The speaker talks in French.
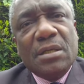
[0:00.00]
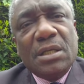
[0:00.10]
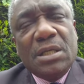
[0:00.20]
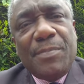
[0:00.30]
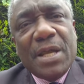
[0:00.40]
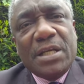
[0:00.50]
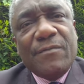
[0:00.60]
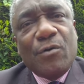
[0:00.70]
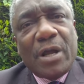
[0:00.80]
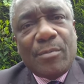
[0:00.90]
liberté
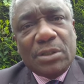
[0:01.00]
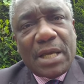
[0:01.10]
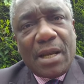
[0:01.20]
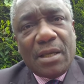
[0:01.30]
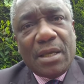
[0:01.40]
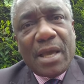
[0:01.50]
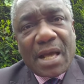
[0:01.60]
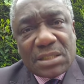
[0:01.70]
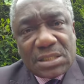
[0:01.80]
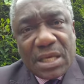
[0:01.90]
fondamentale et
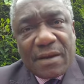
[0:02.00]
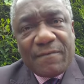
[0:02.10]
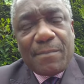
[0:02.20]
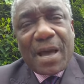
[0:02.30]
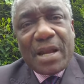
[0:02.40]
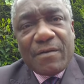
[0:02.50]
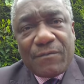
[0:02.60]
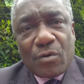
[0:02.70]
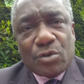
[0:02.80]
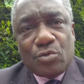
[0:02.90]
asservie par les
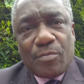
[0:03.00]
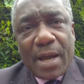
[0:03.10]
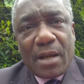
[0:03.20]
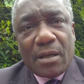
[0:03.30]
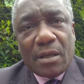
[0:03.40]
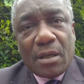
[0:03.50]
forces du mal,